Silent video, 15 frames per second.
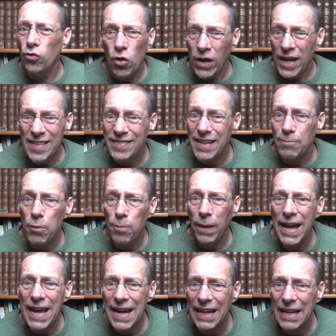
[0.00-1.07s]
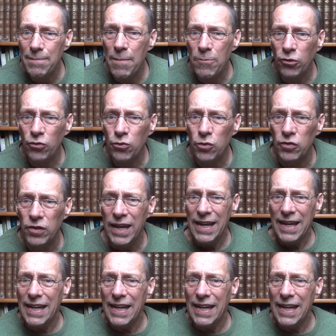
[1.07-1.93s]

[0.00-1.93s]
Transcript: en reste à peu près à la même chose.